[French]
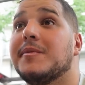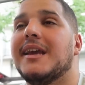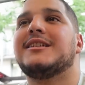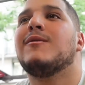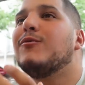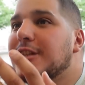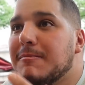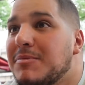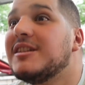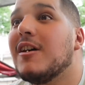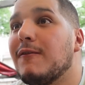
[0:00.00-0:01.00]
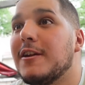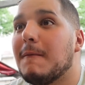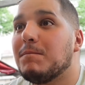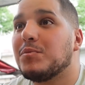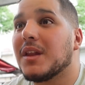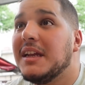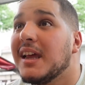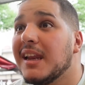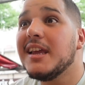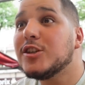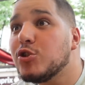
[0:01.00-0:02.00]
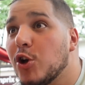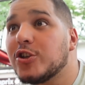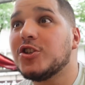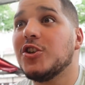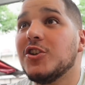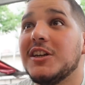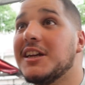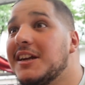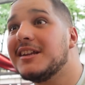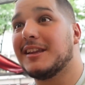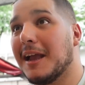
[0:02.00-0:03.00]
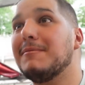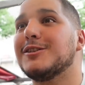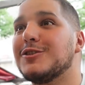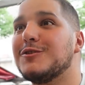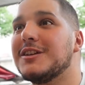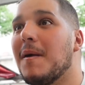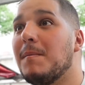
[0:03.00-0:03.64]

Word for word: Et ça me faisait bizarre en fait. Et y a Georges, euh, non, non, t'as capté ce que je veux dire